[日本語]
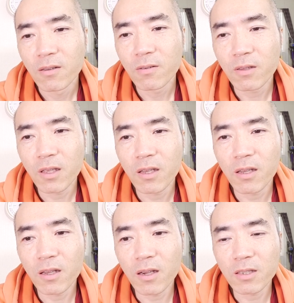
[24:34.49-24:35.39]
それ
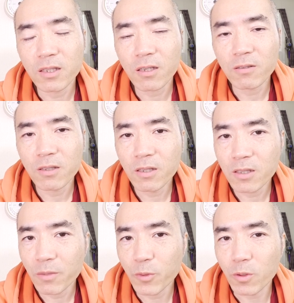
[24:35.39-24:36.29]
で、味確認し
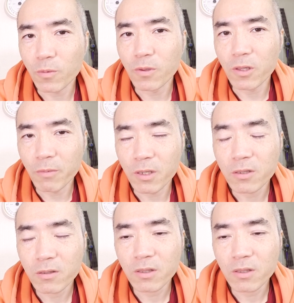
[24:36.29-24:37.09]
てみようと思ってます。